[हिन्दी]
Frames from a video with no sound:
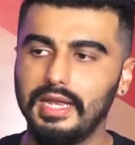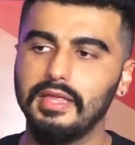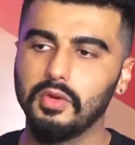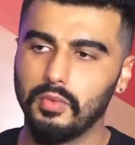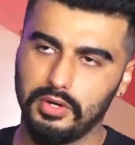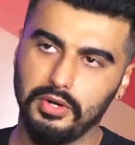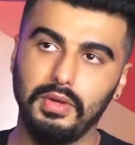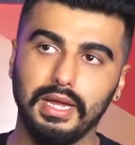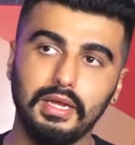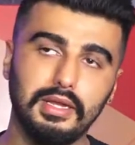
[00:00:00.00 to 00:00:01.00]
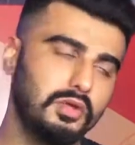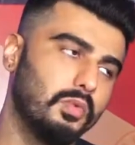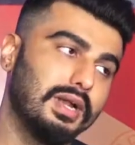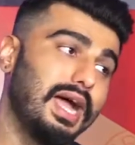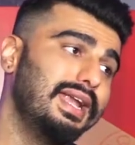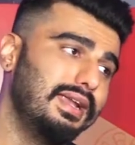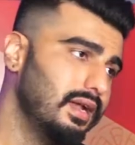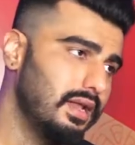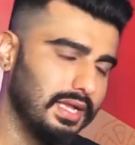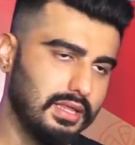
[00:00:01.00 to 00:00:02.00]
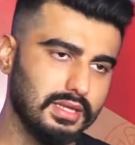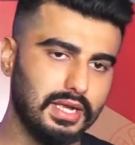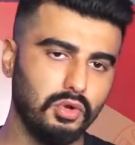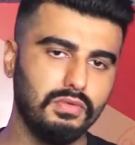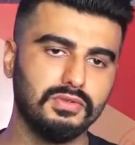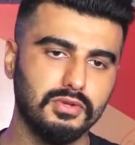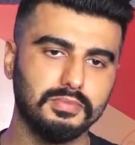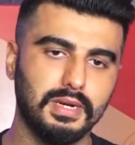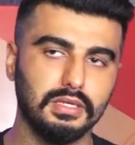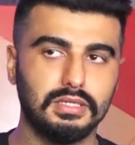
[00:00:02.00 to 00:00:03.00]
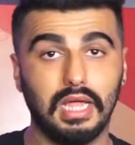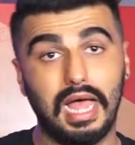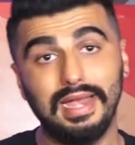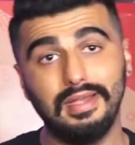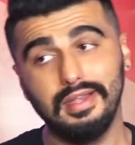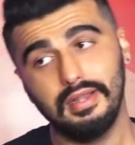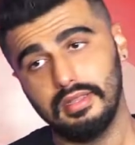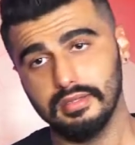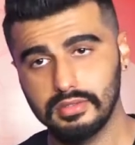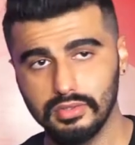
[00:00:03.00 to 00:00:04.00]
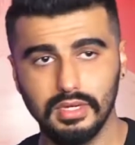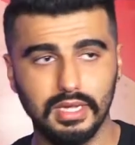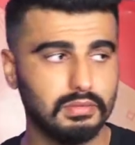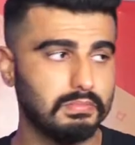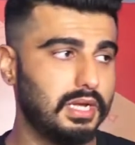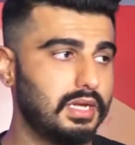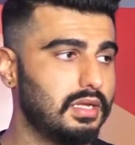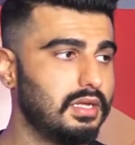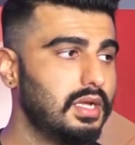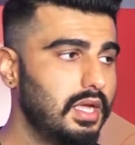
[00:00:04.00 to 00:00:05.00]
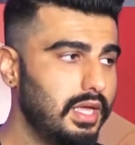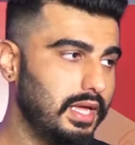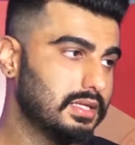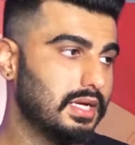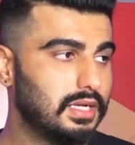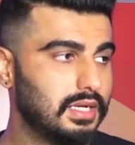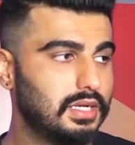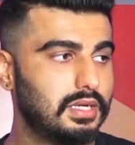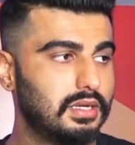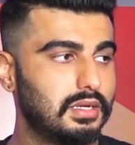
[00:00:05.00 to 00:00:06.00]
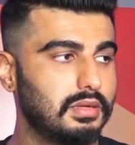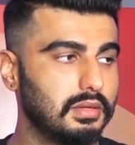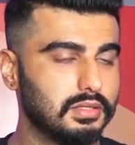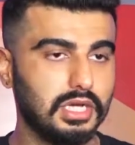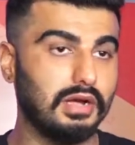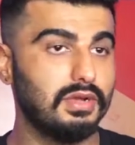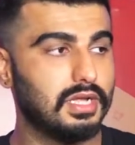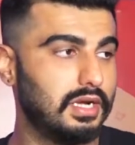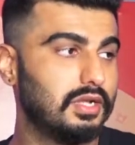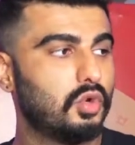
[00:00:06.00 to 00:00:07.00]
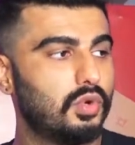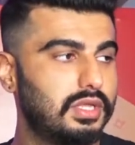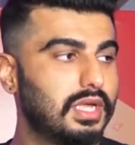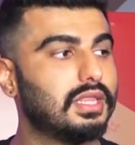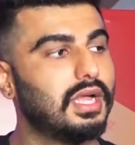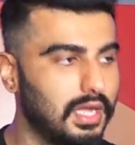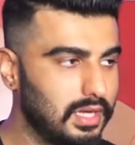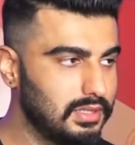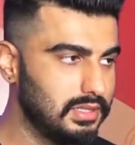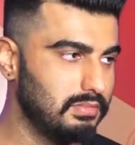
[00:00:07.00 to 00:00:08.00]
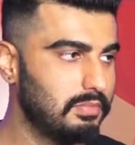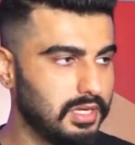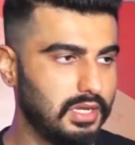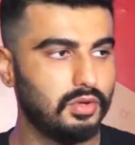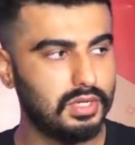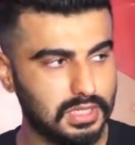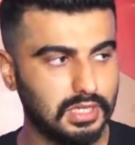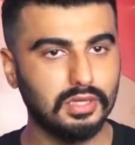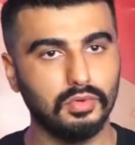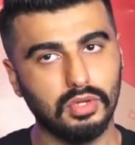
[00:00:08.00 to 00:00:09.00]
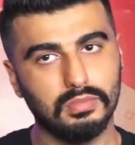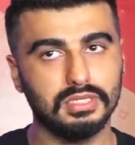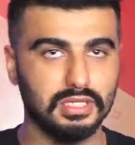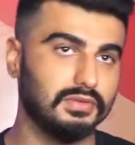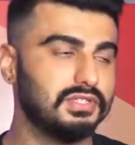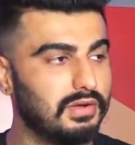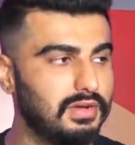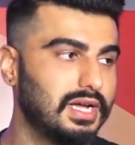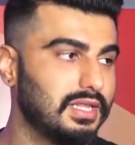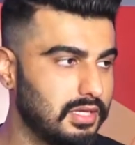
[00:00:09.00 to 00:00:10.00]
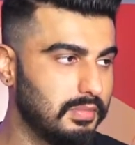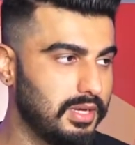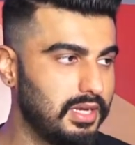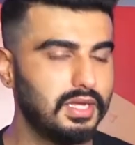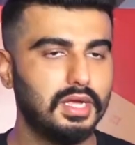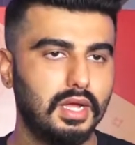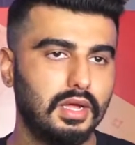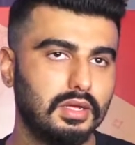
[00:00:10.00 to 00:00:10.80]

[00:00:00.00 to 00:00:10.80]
टेलिंग यू वॉट टू डू आई कैन टेल यू what आई डिड आई थिंक that ऑलवेज वर्क बेटर सी आई डिड दिस तो लाइक मैंने एक साल के लिए चावल खाना छोड़ दिया था जब मैं पतला होना चाहता था क्योंकि मैं सिर्फ चावल खाता था पहले